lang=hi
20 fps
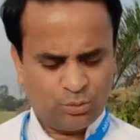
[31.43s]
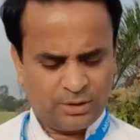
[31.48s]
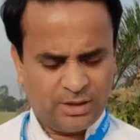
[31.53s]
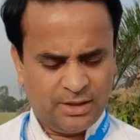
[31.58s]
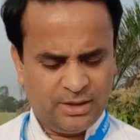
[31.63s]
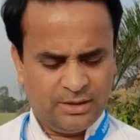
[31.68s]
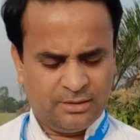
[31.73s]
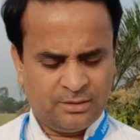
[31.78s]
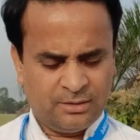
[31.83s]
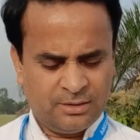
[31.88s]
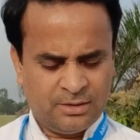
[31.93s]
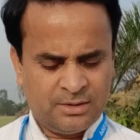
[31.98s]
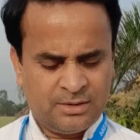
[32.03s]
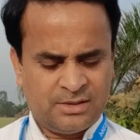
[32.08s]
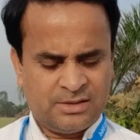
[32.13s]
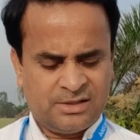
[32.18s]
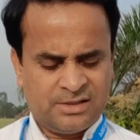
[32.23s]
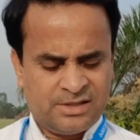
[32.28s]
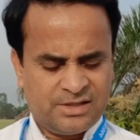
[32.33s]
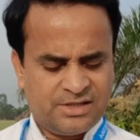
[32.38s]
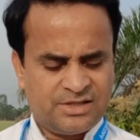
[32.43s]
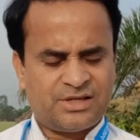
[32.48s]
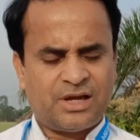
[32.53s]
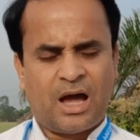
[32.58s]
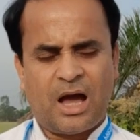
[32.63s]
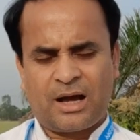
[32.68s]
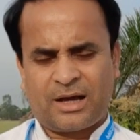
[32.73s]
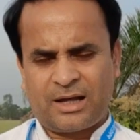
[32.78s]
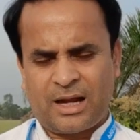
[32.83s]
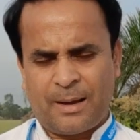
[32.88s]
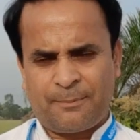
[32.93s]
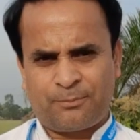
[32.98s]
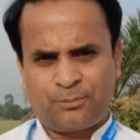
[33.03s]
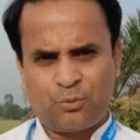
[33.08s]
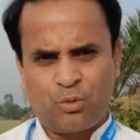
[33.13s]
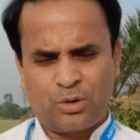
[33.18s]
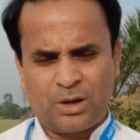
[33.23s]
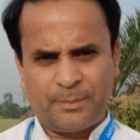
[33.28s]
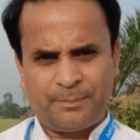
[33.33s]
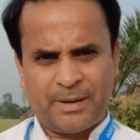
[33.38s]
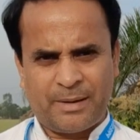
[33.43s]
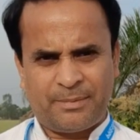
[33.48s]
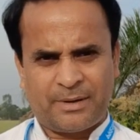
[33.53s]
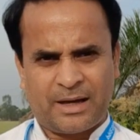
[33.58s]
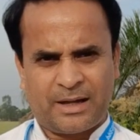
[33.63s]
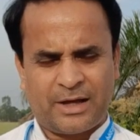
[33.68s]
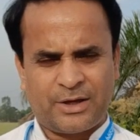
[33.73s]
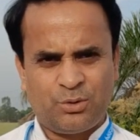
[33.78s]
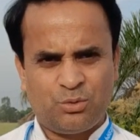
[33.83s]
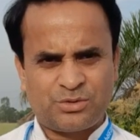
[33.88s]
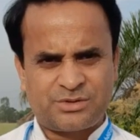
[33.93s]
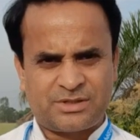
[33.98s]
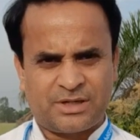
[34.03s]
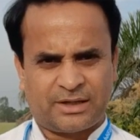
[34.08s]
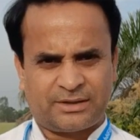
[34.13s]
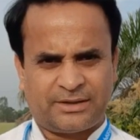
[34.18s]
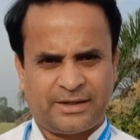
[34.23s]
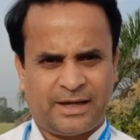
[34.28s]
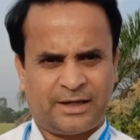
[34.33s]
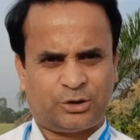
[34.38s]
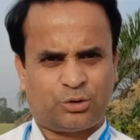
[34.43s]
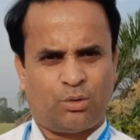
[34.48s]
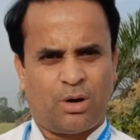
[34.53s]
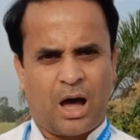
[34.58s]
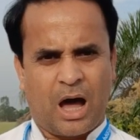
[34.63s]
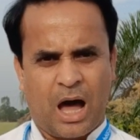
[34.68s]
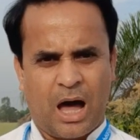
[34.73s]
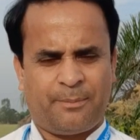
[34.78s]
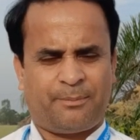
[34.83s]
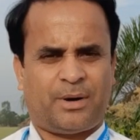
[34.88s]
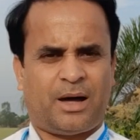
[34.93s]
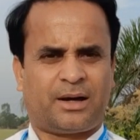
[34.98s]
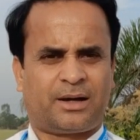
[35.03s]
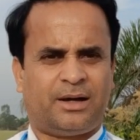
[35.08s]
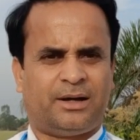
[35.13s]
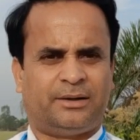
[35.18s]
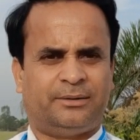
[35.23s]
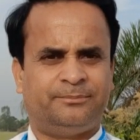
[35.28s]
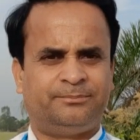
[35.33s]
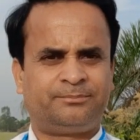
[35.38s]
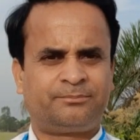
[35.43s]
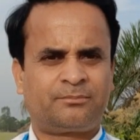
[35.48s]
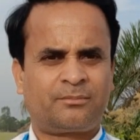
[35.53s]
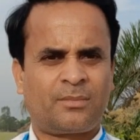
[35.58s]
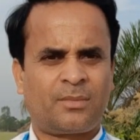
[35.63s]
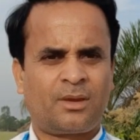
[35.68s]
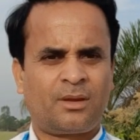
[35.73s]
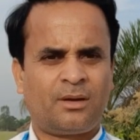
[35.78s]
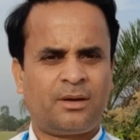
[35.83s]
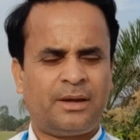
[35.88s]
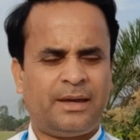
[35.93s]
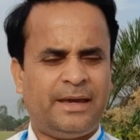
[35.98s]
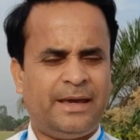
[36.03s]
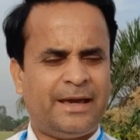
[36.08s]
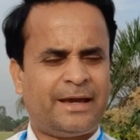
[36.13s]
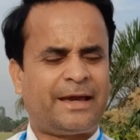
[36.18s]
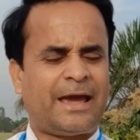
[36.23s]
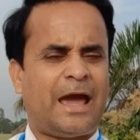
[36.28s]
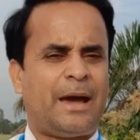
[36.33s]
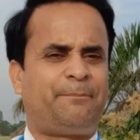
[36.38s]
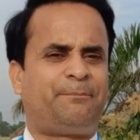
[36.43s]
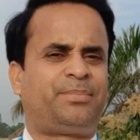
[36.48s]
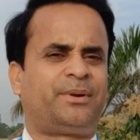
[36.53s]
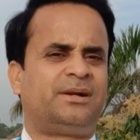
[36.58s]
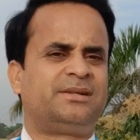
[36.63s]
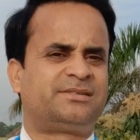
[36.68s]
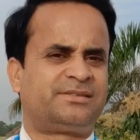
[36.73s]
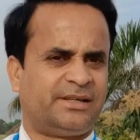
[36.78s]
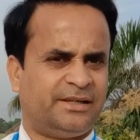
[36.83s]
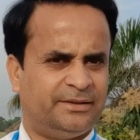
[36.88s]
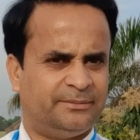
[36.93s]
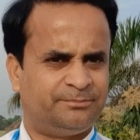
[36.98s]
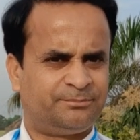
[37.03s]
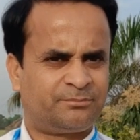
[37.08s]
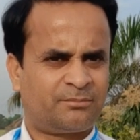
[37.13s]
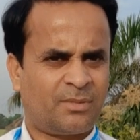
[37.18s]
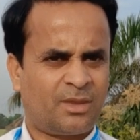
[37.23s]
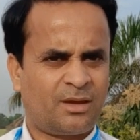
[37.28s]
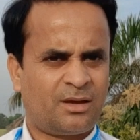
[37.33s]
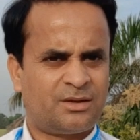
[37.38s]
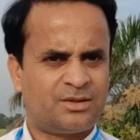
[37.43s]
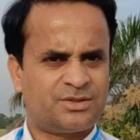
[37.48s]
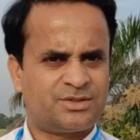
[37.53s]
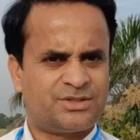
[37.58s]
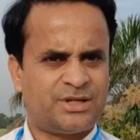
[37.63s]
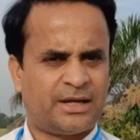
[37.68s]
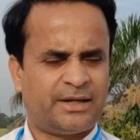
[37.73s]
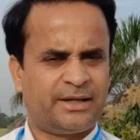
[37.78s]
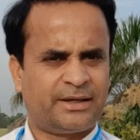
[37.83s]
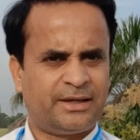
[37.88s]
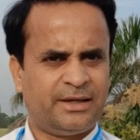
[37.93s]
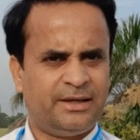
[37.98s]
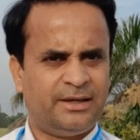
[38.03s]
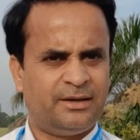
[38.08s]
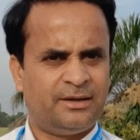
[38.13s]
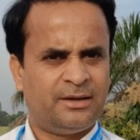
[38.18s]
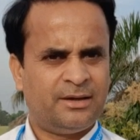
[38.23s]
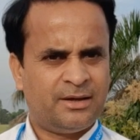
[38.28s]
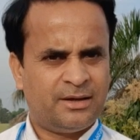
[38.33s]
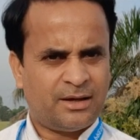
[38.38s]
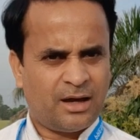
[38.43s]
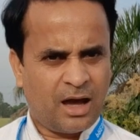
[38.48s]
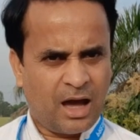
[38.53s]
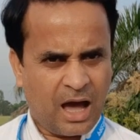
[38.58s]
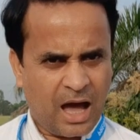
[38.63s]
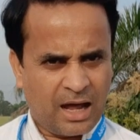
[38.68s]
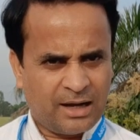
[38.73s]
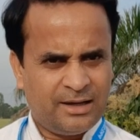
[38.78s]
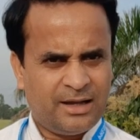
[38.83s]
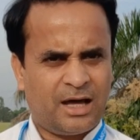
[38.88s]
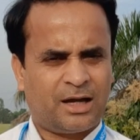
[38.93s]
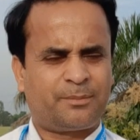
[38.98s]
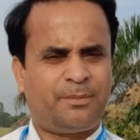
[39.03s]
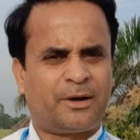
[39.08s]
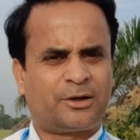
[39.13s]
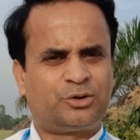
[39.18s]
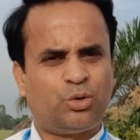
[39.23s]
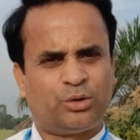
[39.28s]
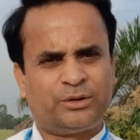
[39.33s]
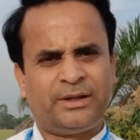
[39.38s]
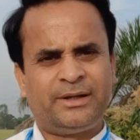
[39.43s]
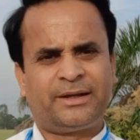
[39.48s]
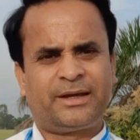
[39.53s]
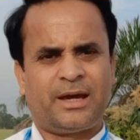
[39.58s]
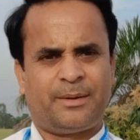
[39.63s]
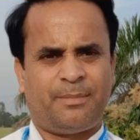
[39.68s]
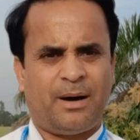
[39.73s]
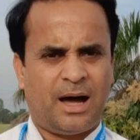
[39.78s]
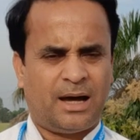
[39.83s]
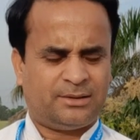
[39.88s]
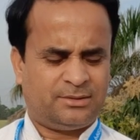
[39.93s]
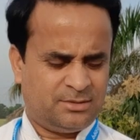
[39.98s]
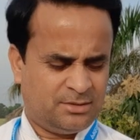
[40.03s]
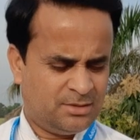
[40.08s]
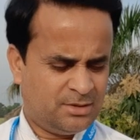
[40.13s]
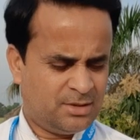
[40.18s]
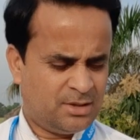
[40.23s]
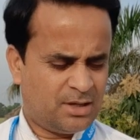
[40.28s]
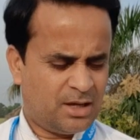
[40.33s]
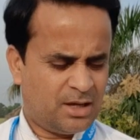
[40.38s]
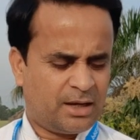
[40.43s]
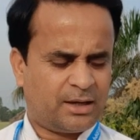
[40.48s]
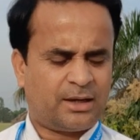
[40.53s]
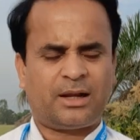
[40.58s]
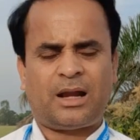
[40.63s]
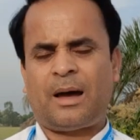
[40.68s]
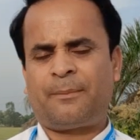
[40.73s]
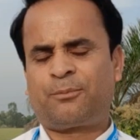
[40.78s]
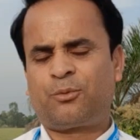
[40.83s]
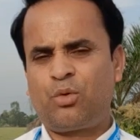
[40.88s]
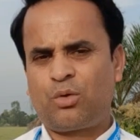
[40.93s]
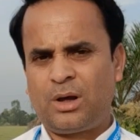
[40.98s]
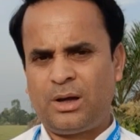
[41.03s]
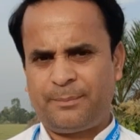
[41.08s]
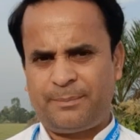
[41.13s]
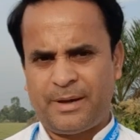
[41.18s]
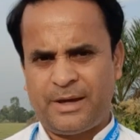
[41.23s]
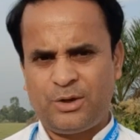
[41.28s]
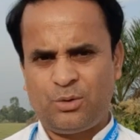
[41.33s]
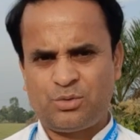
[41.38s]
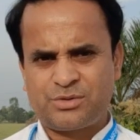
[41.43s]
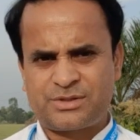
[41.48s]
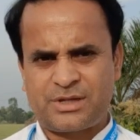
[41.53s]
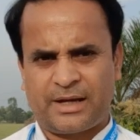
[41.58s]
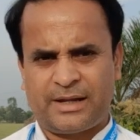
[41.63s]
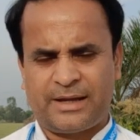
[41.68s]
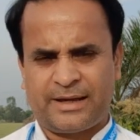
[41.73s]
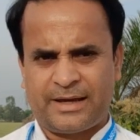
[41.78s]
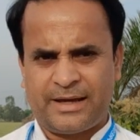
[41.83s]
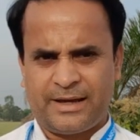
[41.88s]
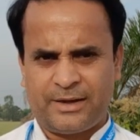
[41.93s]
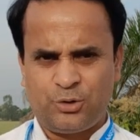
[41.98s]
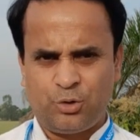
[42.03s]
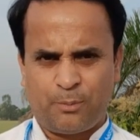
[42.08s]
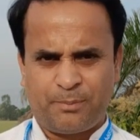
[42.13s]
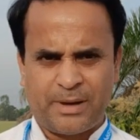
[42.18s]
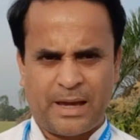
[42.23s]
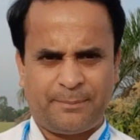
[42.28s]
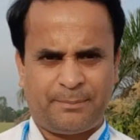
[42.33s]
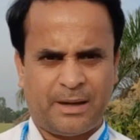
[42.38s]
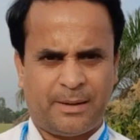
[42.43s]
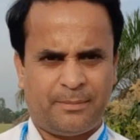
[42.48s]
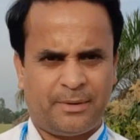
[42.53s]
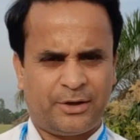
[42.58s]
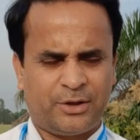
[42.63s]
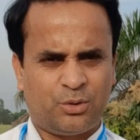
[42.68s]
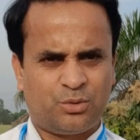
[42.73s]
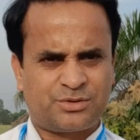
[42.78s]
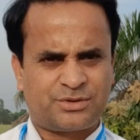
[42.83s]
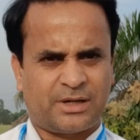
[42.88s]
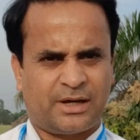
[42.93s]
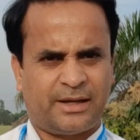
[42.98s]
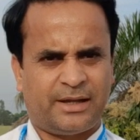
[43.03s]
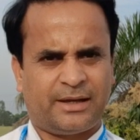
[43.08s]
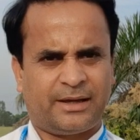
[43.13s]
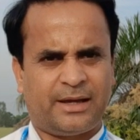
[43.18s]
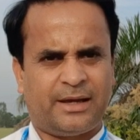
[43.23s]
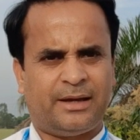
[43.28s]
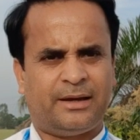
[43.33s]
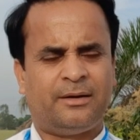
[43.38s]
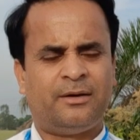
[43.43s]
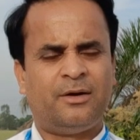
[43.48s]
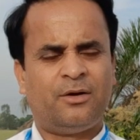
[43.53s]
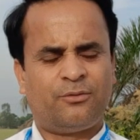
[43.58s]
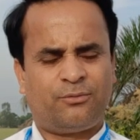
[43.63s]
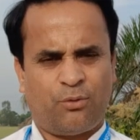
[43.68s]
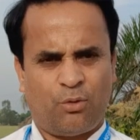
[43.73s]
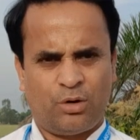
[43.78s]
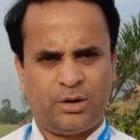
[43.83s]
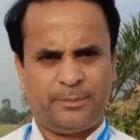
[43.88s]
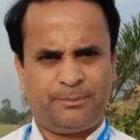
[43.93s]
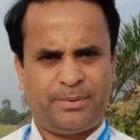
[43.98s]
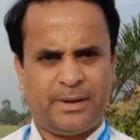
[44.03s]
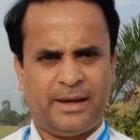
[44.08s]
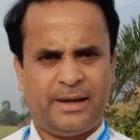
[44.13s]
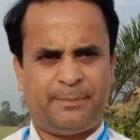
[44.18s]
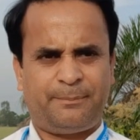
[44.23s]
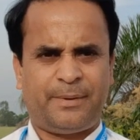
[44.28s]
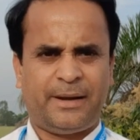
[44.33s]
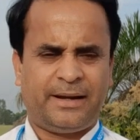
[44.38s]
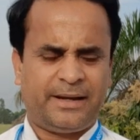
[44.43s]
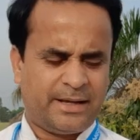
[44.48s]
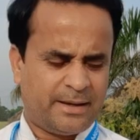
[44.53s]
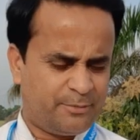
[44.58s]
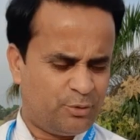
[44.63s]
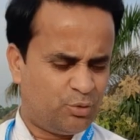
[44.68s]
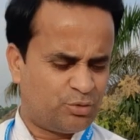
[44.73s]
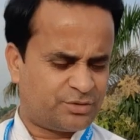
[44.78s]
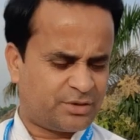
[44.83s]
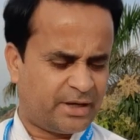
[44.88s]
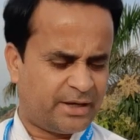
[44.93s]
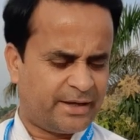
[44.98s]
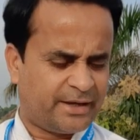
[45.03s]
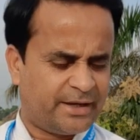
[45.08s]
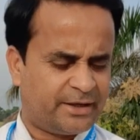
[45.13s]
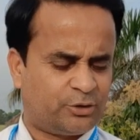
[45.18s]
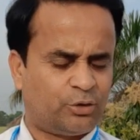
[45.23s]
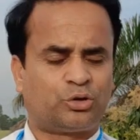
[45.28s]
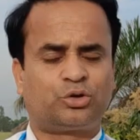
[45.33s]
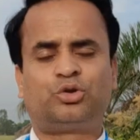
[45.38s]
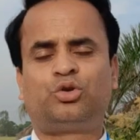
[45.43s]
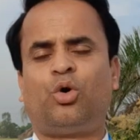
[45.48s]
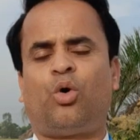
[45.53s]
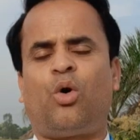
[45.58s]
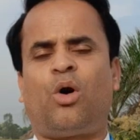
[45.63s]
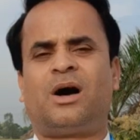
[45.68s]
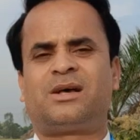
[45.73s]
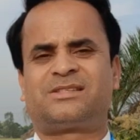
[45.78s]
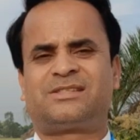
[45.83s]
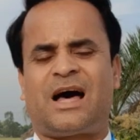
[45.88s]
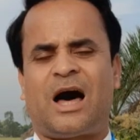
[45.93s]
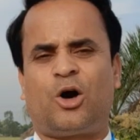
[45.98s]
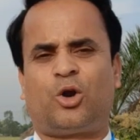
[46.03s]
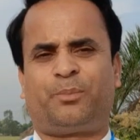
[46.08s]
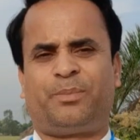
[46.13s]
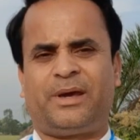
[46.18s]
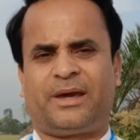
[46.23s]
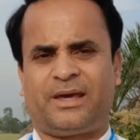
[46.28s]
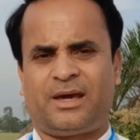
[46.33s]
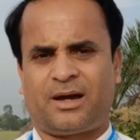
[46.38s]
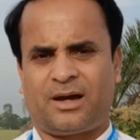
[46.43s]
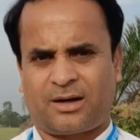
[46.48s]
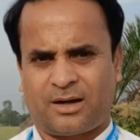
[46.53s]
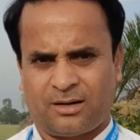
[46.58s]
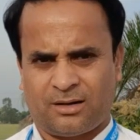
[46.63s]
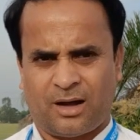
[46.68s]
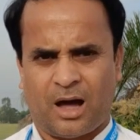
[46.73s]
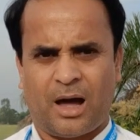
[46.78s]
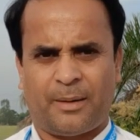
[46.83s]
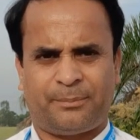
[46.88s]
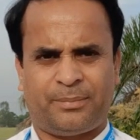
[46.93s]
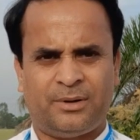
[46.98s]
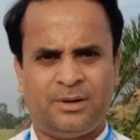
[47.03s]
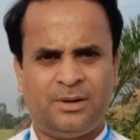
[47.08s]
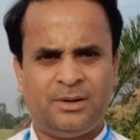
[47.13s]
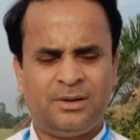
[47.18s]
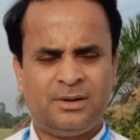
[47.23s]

दूं कि अगर आप गूगल पे वगैरह यूज़ करते हैं तो आप अगर एक अप्रैल से यानी कि लगभग दो दिन के बाद अगर आप गूगल पे यूज़ करेंगे यूपीआई पेमेंट यूज़ करेंगे फ़ोन पे पेटीएम यूज़ करेंगे तो दो हज़ार रुपये की अगर आप